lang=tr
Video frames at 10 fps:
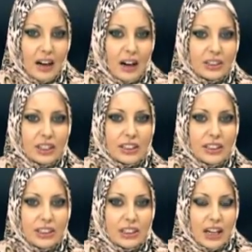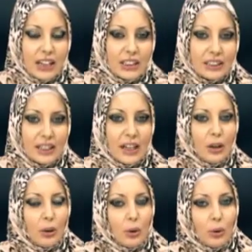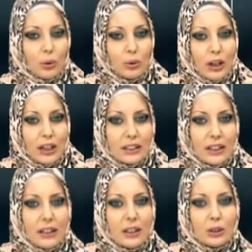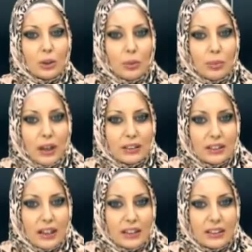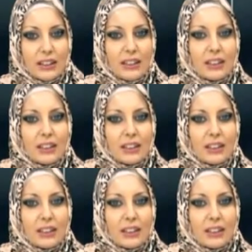Ancak iş yerlerinde, okullarda, toplantılarda